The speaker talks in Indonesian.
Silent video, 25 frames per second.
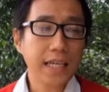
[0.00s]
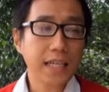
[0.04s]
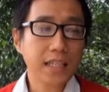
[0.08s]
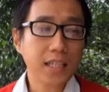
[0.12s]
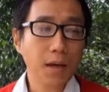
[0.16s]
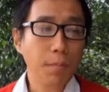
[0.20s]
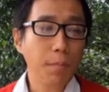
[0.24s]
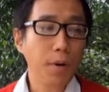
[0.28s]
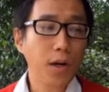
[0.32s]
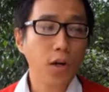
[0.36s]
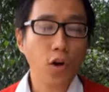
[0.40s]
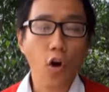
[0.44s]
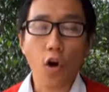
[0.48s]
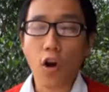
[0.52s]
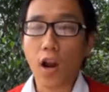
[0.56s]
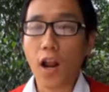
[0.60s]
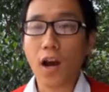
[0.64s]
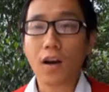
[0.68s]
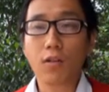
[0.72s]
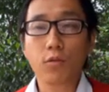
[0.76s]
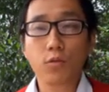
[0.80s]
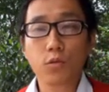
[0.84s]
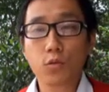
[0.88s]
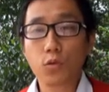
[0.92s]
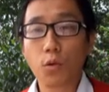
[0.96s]
kita
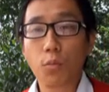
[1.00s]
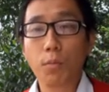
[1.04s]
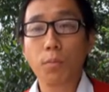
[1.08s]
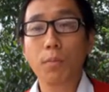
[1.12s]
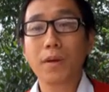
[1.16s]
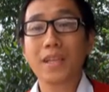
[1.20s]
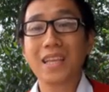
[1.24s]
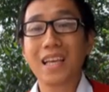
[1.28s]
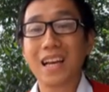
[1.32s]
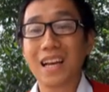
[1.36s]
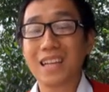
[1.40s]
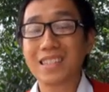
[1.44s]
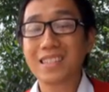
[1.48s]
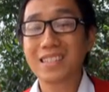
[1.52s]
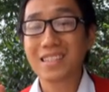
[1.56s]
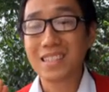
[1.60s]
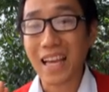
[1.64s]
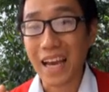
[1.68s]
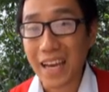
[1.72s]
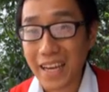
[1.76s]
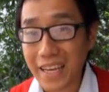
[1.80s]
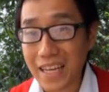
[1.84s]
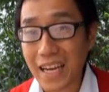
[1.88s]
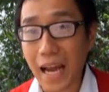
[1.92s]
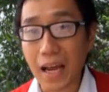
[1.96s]
menolak untuk
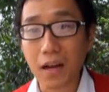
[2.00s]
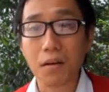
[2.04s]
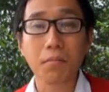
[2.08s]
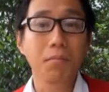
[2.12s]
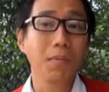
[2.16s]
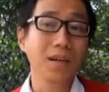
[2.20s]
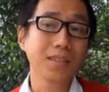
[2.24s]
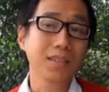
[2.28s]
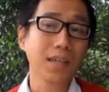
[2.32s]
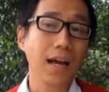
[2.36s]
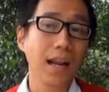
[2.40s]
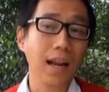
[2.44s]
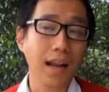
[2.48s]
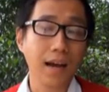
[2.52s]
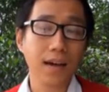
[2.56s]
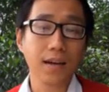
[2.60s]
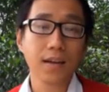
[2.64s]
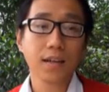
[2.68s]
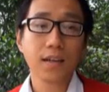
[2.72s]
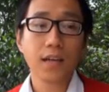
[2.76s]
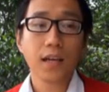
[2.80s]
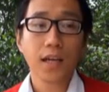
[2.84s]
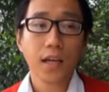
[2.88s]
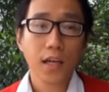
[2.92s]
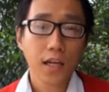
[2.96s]
menyelesaikan masalah.
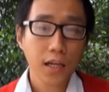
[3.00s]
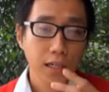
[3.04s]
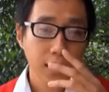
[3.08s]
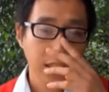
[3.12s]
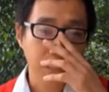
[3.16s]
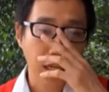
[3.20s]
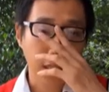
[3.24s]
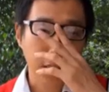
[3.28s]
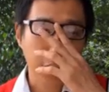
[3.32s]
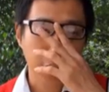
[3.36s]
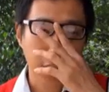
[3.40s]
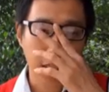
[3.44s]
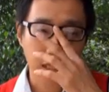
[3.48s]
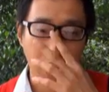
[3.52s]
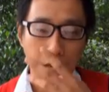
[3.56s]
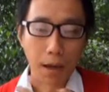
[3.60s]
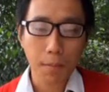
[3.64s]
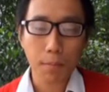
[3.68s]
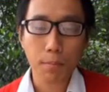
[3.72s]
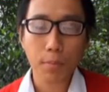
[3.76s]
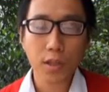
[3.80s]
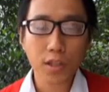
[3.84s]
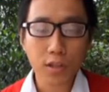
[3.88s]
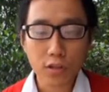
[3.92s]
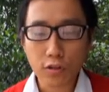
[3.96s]
Di saat kita
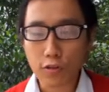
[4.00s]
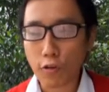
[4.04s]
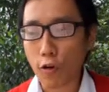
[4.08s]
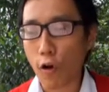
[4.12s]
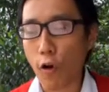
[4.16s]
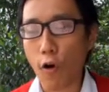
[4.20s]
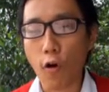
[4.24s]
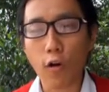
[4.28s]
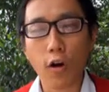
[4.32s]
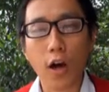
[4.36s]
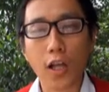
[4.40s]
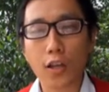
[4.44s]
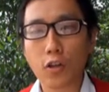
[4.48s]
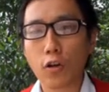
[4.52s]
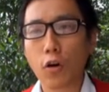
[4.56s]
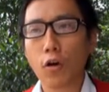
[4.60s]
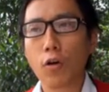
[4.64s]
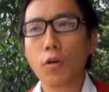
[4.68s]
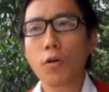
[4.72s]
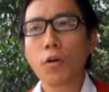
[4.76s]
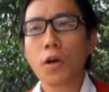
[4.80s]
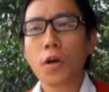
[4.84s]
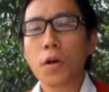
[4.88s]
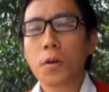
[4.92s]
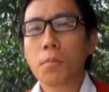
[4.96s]
bentrok
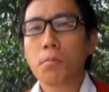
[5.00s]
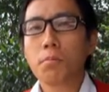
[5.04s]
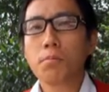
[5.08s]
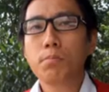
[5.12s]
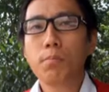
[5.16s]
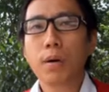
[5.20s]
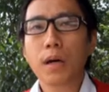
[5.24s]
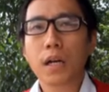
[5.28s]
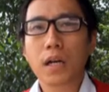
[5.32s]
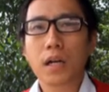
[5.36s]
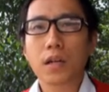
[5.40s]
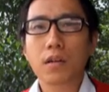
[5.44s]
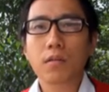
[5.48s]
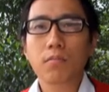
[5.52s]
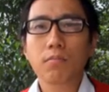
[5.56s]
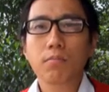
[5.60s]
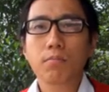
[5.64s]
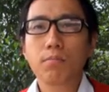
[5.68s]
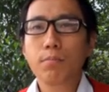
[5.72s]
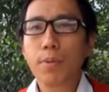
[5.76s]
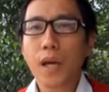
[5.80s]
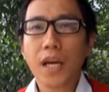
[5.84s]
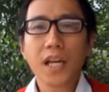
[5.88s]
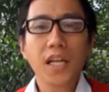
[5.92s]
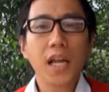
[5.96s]
atau
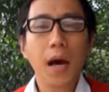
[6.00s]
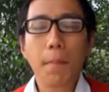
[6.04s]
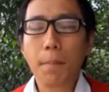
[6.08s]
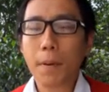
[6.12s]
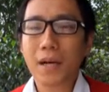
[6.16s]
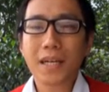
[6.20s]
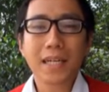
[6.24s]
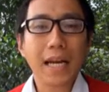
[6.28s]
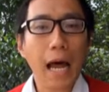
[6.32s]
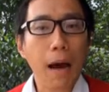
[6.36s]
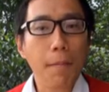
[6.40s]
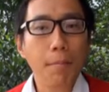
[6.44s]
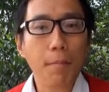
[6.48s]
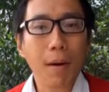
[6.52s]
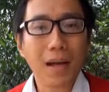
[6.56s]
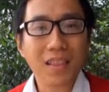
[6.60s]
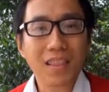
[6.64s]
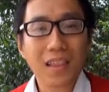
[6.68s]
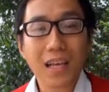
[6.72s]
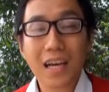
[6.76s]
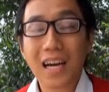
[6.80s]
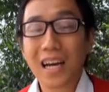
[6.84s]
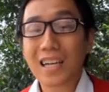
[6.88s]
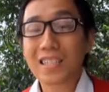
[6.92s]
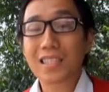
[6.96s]
berbeda pendapat
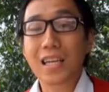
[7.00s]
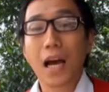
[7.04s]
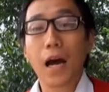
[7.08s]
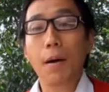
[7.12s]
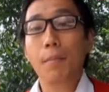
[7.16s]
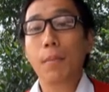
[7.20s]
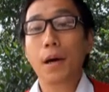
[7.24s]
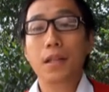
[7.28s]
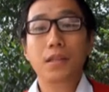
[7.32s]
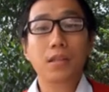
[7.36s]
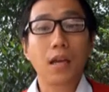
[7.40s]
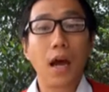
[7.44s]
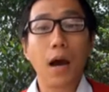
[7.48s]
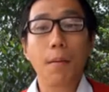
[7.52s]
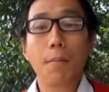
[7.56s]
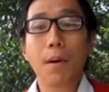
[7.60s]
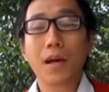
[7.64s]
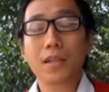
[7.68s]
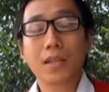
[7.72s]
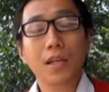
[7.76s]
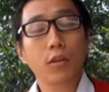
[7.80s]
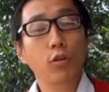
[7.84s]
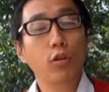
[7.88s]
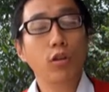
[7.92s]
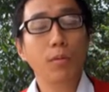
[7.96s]
dengan
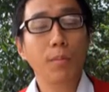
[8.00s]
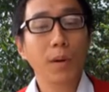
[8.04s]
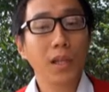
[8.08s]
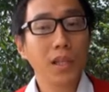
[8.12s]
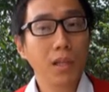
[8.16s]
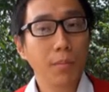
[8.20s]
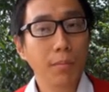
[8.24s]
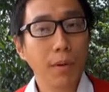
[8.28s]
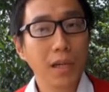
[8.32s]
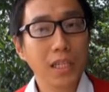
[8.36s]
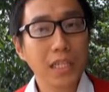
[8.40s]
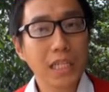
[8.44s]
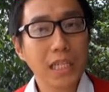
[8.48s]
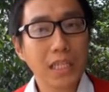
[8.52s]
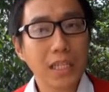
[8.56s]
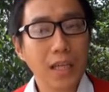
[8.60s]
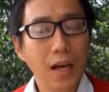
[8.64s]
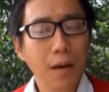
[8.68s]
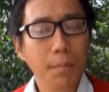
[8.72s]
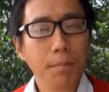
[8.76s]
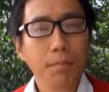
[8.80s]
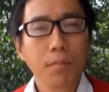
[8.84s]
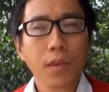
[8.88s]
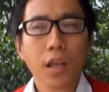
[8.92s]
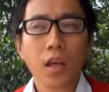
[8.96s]
sahabat-sahabat atau teman-teman
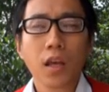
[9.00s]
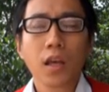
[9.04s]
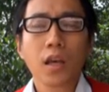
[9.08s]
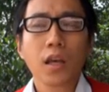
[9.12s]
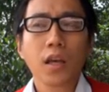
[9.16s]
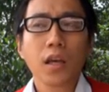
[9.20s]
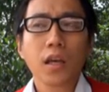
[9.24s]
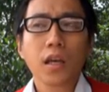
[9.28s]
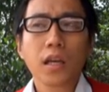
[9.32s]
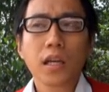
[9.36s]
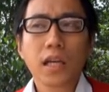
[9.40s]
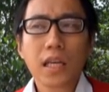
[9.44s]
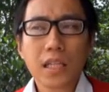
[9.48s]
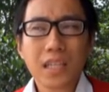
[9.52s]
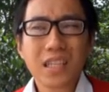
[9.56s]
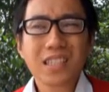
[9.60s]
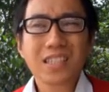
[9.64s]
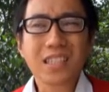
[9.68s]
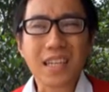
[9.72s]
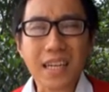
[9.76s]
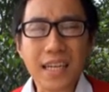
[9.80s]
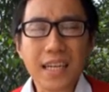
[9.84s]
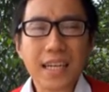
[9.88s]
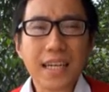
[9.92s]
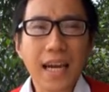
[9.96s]
kita, kita
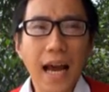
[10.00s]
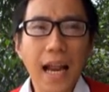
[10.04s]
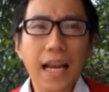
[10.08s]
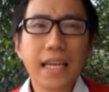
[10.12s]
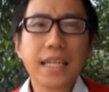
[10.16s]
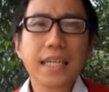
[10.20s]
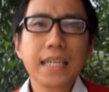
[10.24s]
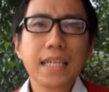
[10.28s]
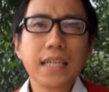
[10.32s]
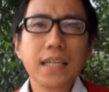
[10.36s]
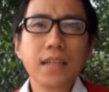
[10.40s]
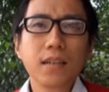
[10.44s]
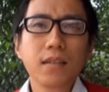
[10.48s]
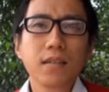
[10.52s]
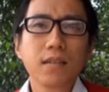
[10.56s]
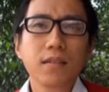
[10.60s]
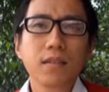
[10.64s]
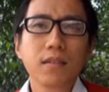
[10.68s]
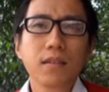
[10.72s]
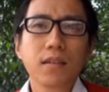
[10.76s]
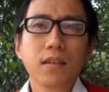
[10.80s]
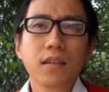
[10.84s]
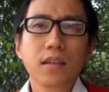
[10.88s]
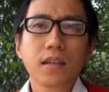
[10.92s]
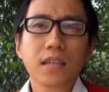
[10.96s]
seringkali
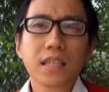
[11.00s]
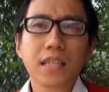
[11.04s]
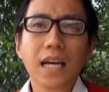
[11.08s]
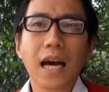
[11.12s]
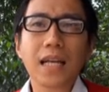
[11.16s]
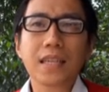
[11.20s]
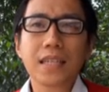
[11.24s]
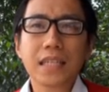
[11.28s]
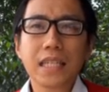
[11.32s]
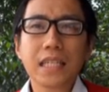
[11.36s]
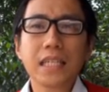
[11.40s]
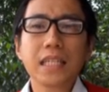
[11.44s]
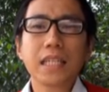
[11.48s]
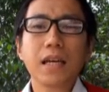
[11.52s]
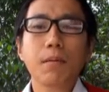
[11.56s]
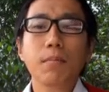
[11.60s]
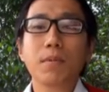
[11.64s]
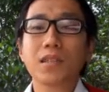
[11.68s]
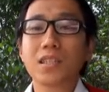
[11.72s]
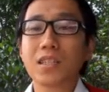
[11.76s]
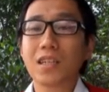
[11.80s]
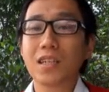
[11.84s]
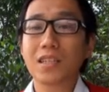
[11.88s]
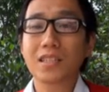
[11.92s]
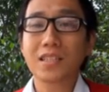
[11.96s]
gantinya
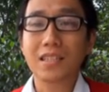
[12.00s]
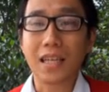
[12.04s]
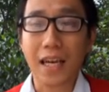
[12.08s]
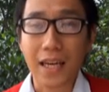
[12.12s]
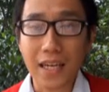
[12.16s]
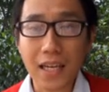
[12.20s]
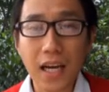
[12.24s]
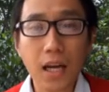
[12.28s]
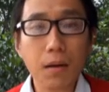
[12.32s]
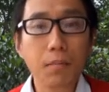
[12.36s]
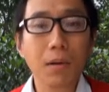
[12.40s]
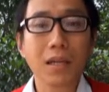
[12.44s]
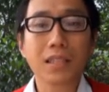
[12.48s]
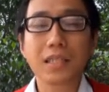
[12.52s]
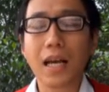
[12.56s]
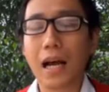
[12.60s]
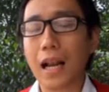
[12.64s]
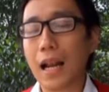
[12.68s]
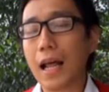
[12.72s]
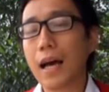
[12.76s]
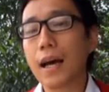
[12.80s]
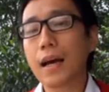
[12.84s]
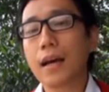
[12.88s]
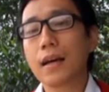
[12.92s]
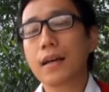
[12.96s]
menyelesaikan
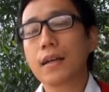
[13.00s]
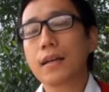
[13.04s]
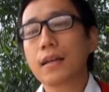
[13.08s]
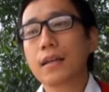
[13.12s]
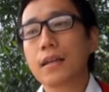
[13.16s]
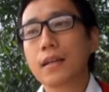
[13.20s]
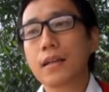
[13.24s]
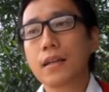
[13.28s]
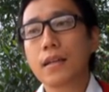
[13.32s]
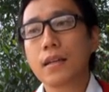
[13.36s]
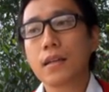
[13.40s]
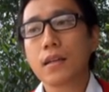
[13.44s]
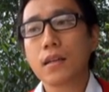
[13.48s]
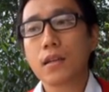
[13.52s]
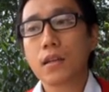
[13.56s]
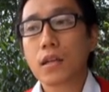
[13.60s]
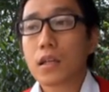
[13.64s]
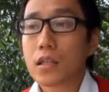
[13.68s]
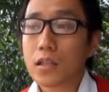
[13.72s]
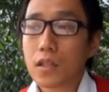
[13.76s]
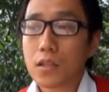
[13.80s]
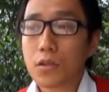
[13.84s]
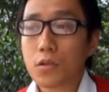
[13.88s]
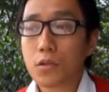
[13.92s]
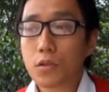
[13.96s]
masalah,
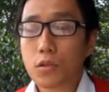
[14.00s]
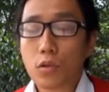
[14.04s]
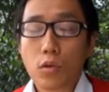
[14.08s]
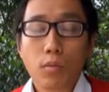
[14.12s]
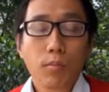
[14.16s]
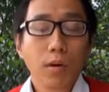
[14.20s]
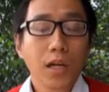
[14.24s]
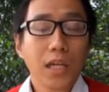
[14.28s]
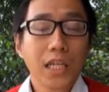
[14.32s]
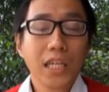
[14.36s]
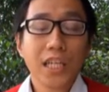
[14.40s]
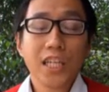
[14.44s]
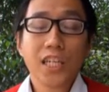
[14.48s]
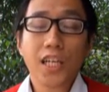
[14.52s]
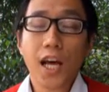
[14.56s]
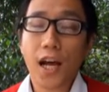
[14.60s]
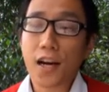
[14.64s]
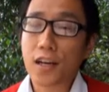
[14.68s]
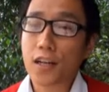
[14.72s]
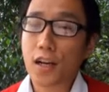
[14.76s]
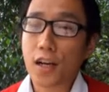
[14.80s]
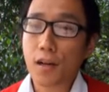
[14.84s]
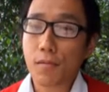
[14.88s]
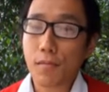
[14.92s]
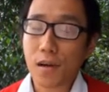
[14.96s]
kita justru
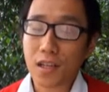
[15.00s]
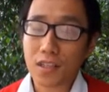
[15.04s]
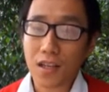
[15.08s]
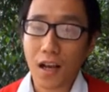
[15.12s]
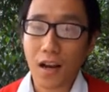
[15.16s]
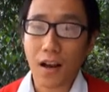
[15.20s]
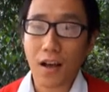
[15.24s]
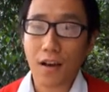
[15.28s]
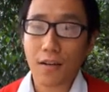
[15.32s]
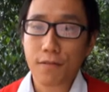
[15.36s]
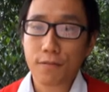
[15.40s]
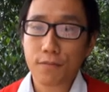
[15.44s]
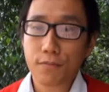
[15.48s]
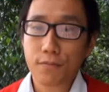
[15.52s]
menghindar dari masalah.